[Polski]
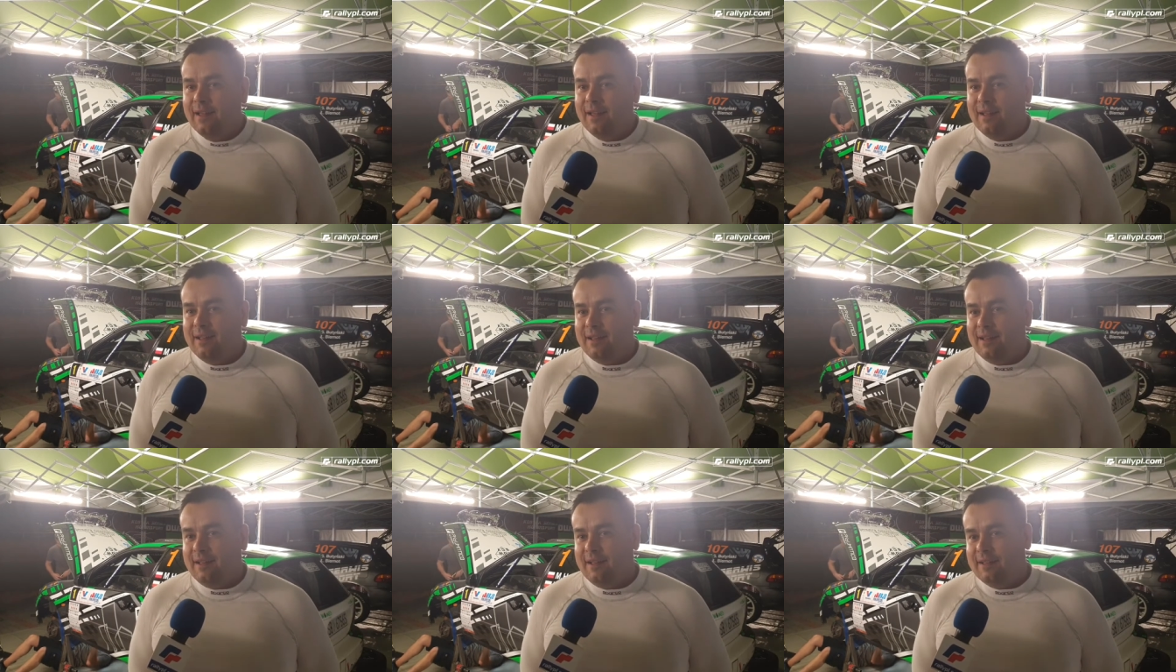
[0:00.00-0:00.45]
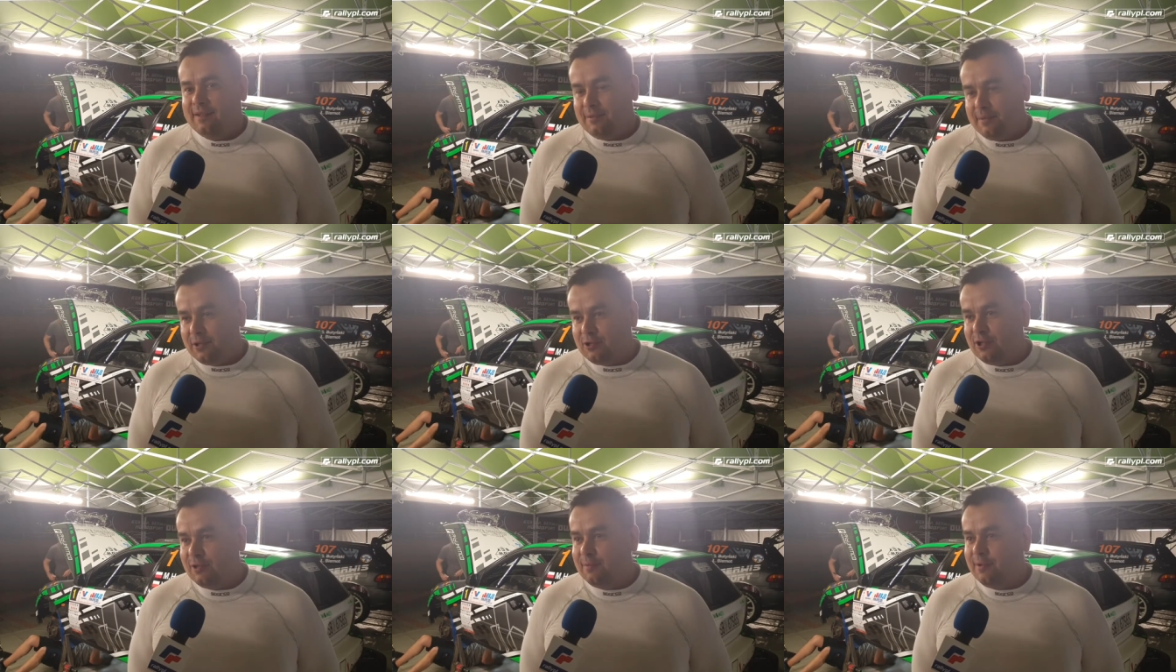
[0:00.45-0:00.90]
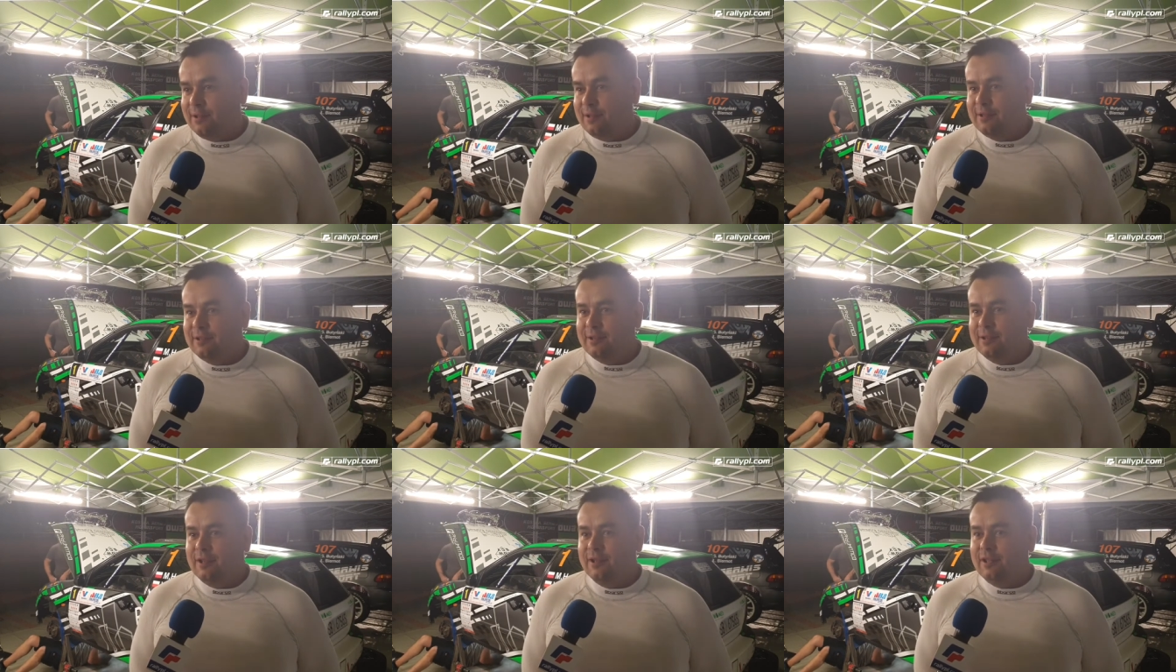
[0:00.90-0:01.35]
E,
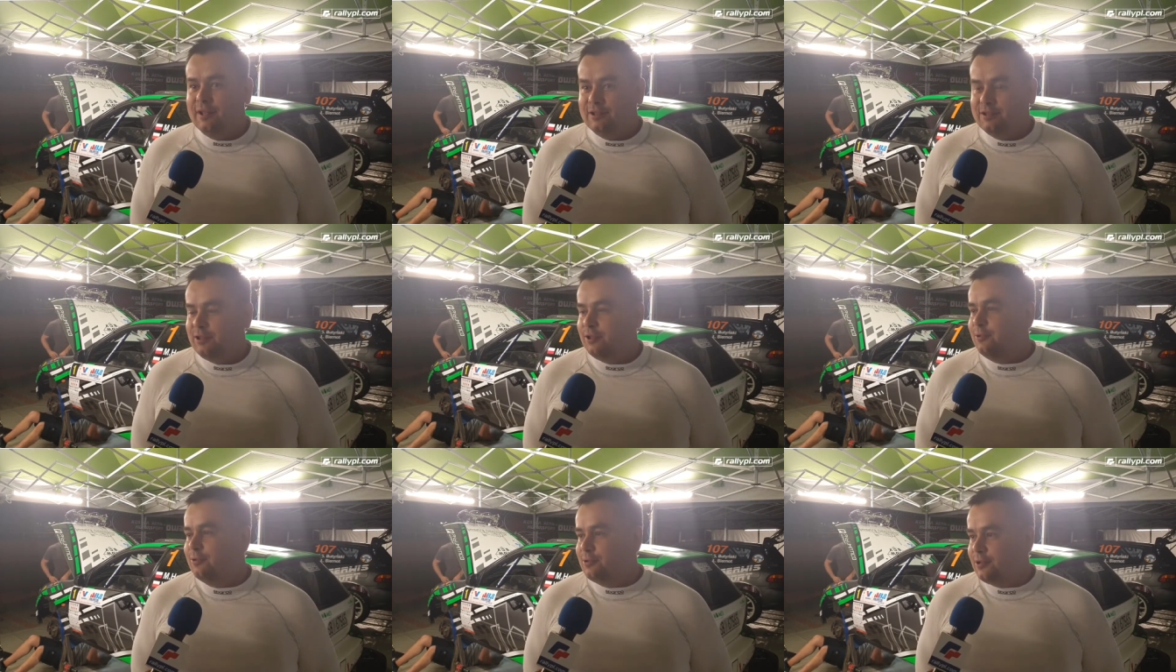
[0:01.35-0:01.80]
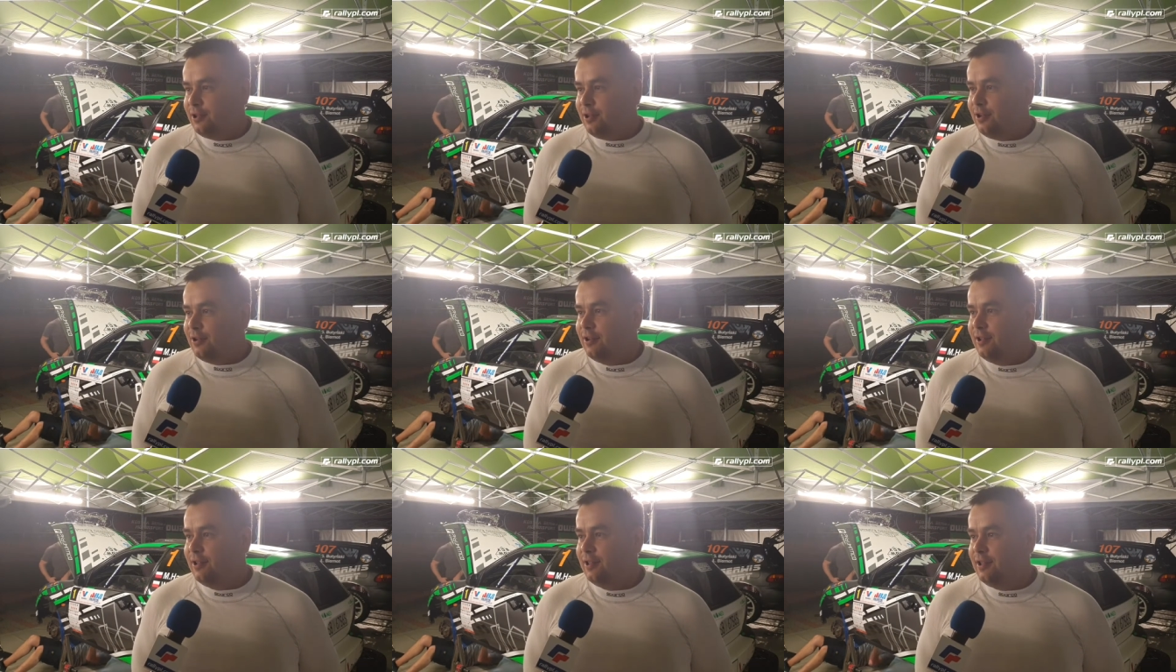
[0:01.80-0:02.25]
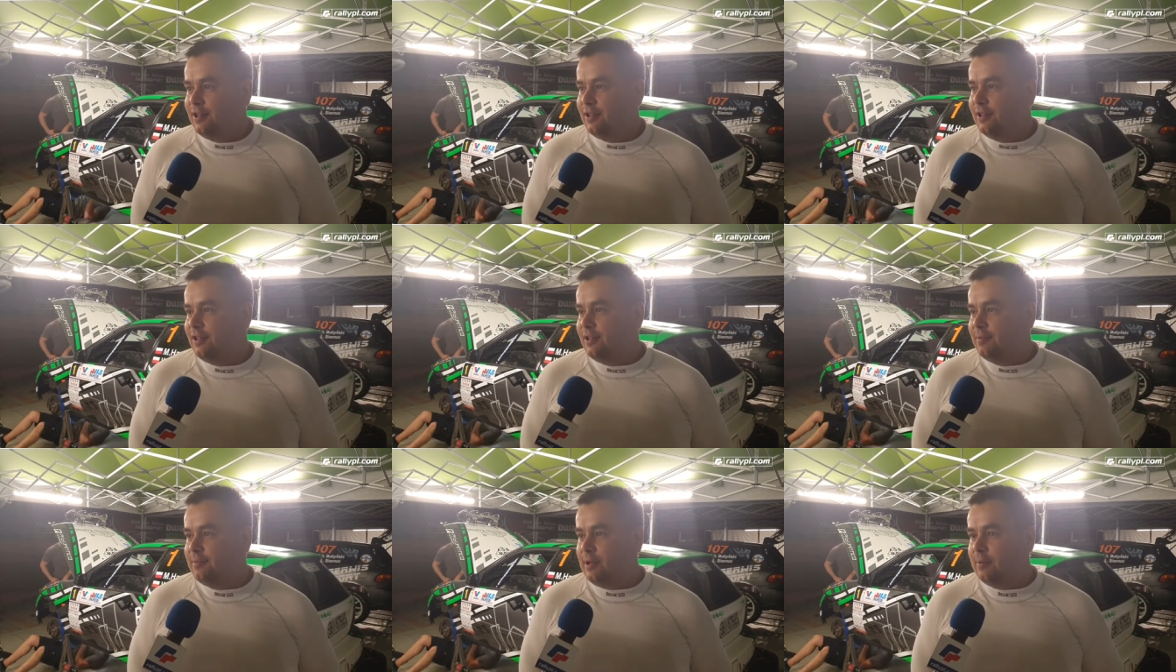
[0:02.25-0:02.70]
zobaczymy, no jeszcze jutro
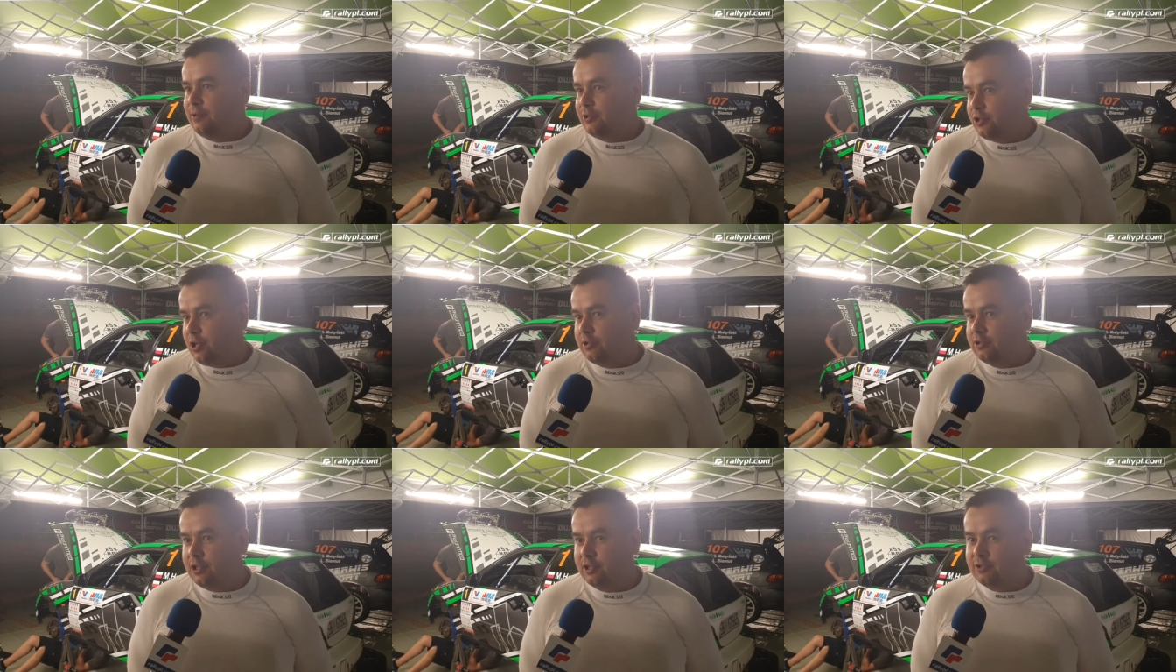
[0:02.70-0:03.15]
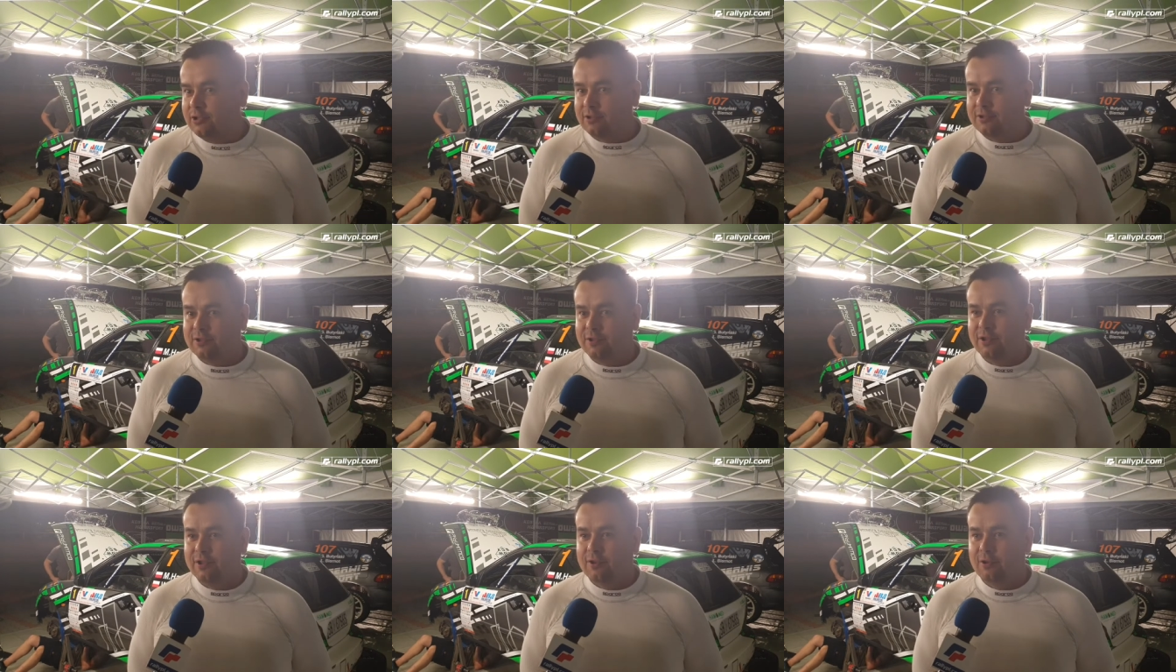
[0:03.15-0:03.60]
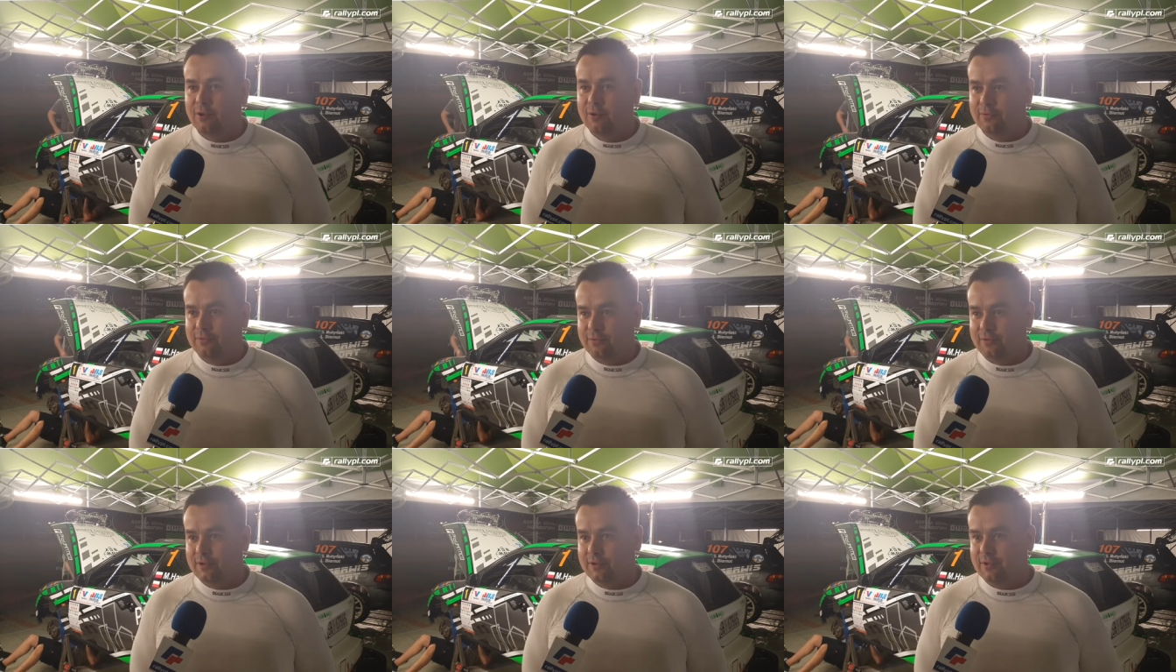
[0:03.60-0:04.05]
e, mamy 6-6
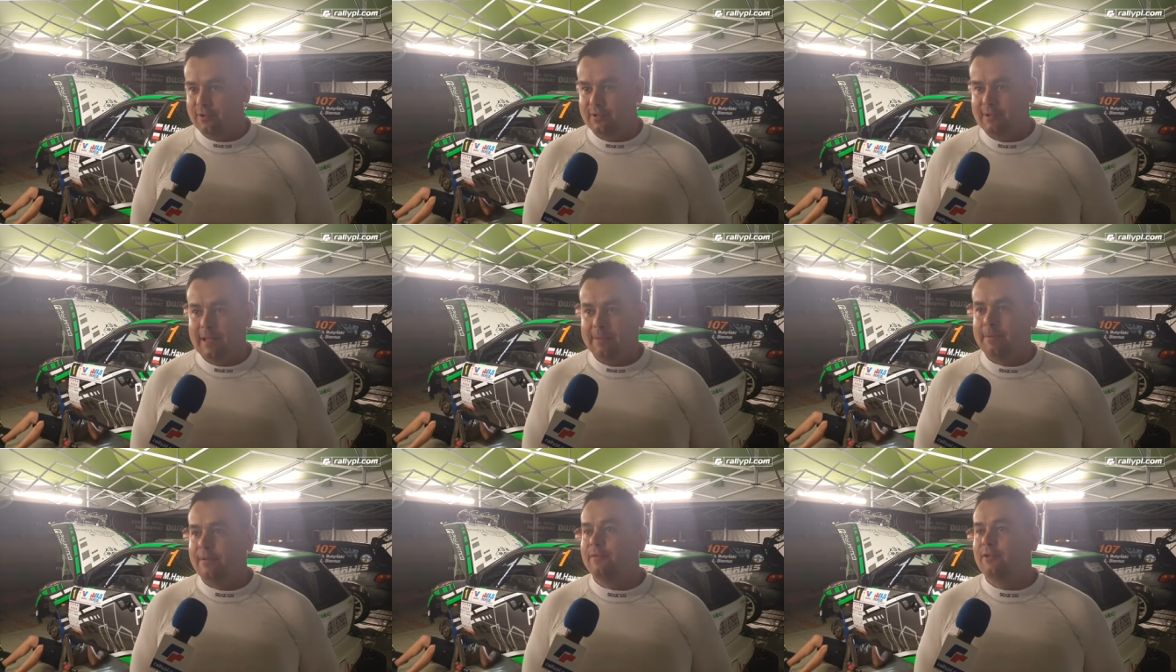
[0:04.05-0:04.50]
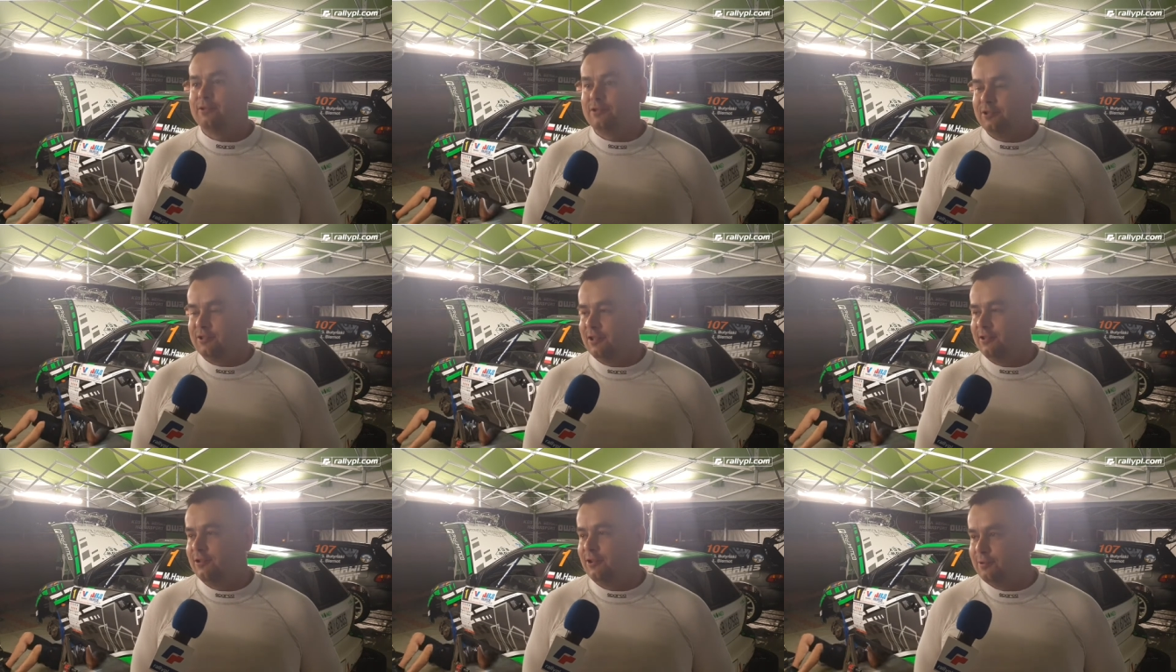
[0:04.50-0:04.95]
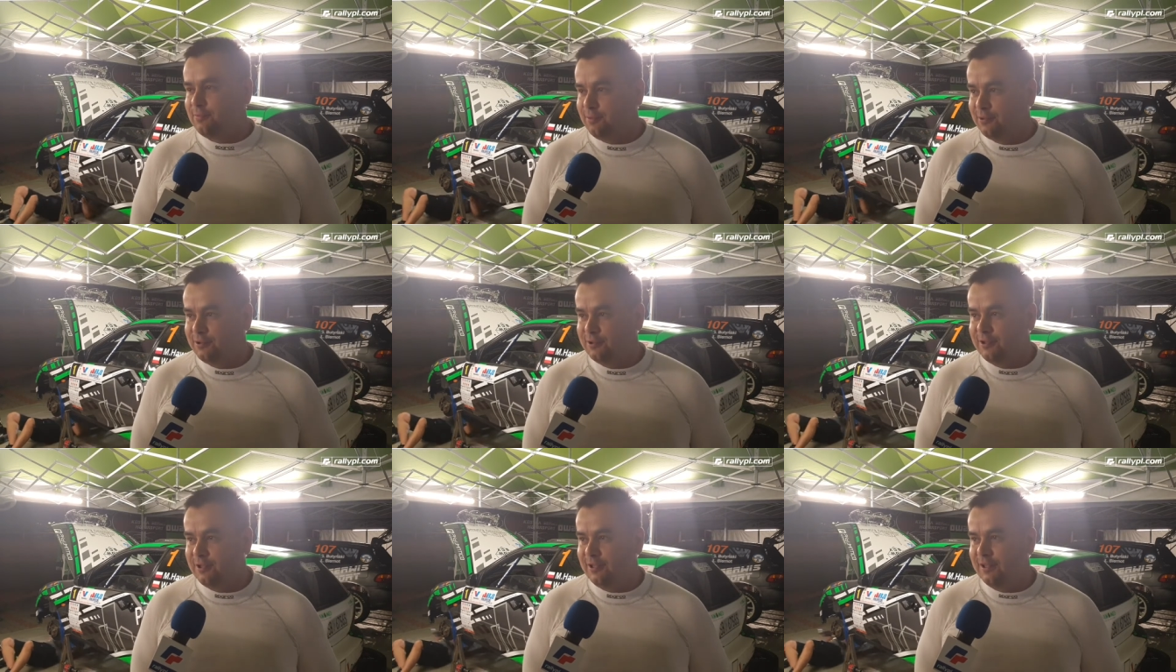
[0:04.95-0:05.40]
odcinków, na pewno Krzysiek nie
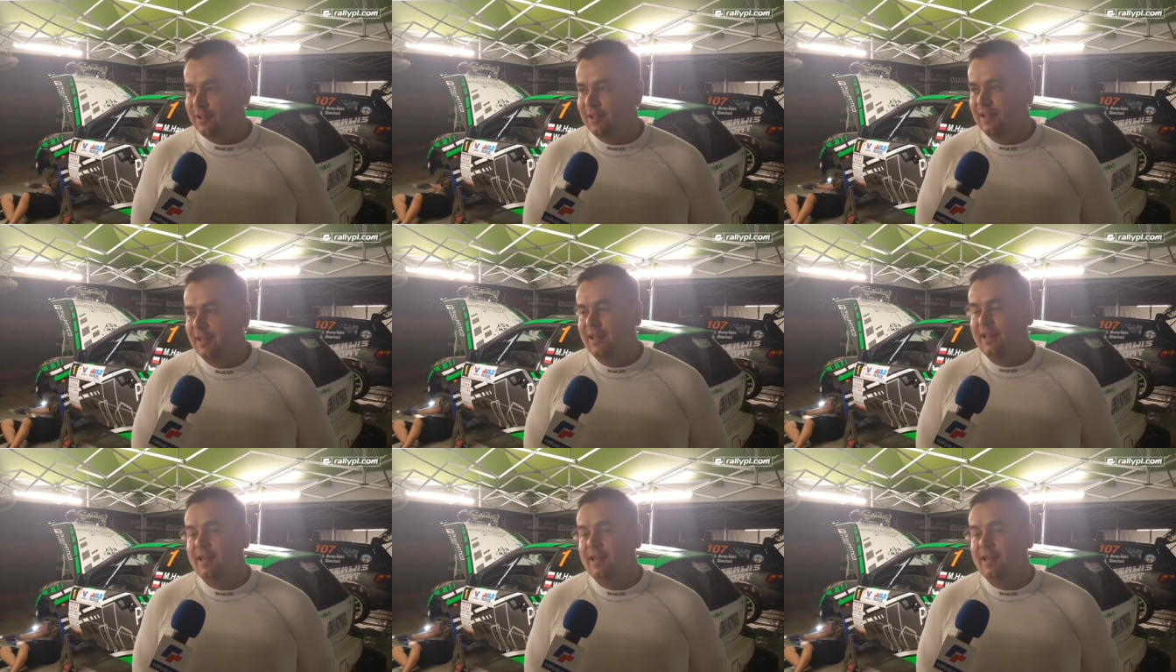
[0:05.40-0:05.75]
odpuści.